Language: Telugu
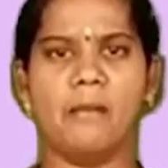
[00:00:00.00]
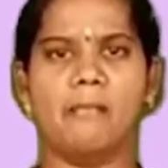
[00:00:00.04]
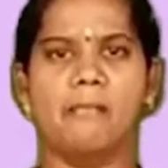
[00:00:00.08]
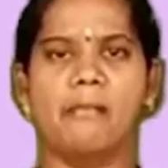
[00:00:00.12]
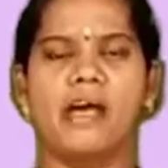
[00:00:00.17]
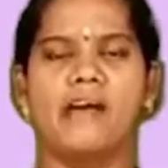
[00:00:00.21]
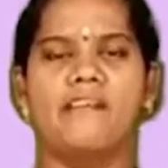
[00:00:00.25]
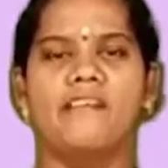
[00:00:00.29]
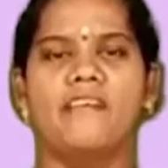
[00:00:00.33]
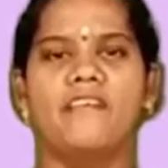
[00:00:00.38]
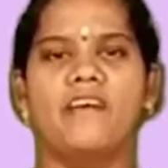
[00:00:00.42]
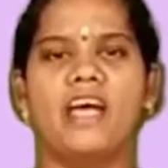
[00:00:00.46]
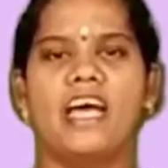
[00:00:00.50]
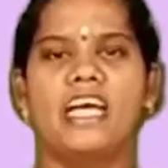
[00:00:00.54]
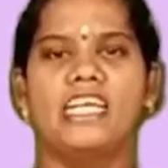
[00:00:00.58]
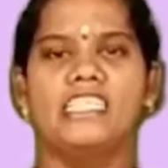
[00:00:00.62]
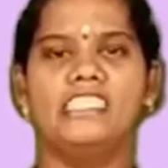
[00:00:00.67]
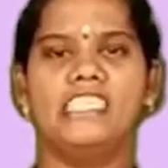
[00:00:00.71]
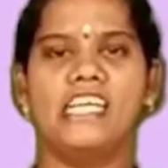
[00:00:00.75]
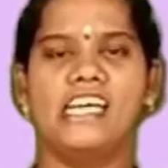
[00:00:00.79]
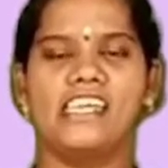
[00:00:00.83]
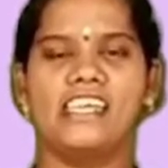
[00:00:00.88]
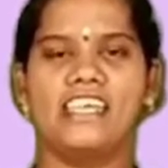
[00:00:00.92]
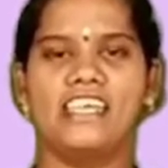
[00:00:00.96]
మా వివాహ
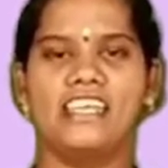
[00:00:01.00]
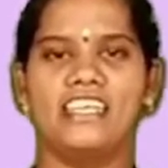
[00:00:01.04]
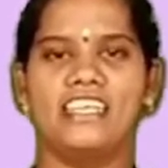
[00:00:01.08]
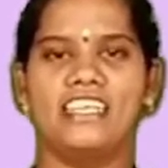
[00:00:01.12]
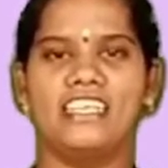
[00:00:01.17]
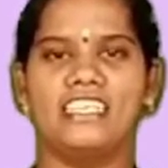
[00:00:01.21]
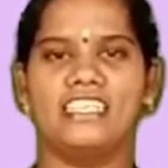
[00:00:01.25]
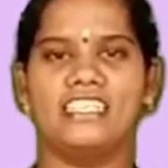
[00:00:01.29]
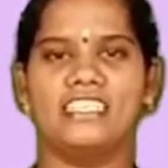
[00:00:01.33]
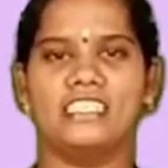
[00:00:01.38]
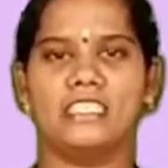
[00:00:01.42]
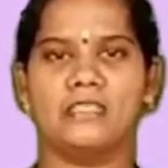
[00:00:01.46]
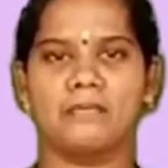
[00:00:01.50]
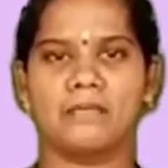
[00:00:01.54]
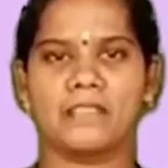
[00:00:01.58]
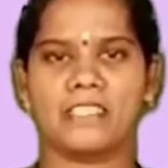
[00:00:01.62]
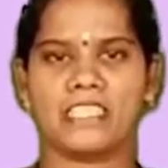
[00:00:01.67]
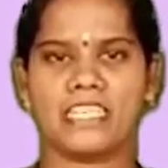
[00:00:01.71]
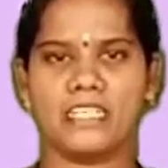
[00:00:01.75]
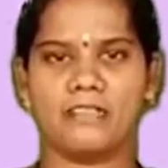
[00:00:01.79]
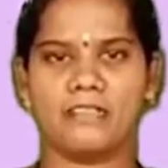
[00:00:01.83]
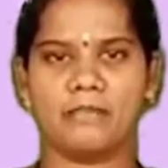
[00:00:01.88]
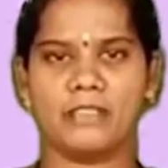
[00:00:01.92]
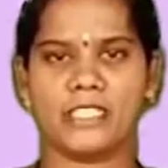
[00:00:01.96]
ఛానల్ని
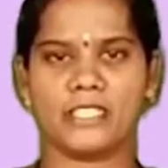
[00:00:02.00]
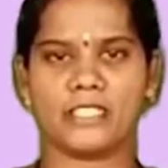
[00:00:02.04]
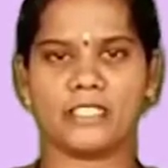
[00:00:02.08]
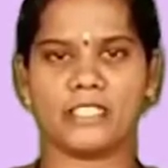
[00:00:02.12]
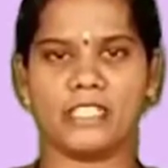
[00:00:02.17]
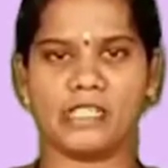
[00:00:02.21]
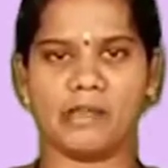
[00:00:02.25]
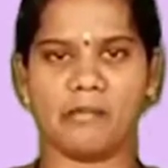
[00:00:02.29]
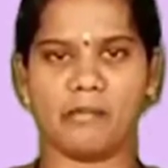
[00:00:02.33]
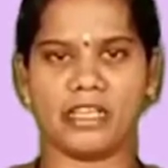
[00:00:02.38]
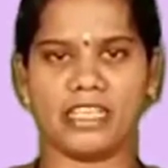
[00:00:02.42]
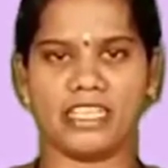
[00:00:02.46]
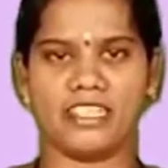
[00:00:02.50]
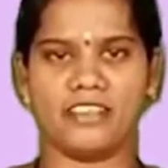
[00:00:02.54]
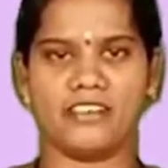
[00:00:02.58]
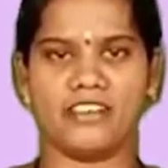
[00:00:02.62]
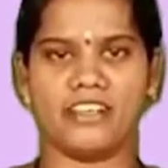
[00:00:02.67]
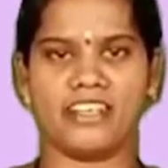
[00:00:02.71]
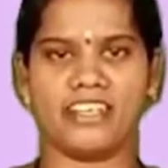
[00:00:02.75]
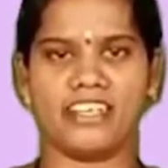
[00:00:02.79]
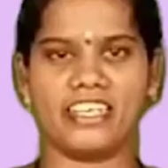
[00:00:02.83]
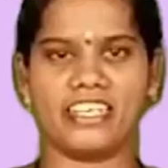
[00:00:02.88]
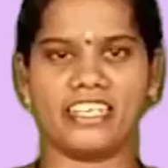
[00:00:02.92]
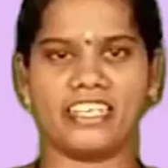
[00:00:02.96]
సబ్స్క్రైబ్ చేసుకున్న ప్రతి
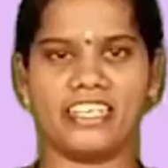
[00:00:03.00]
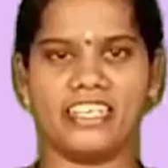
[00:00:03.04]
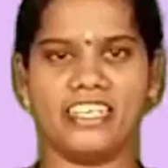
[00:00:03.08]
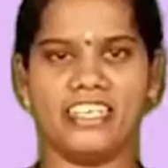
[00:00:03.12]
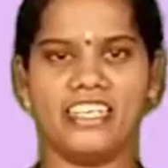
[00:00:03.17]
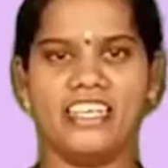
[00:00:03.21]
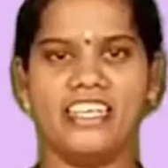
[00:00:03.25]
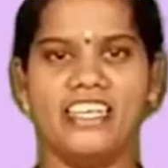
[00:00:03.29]
ఒక్కరికి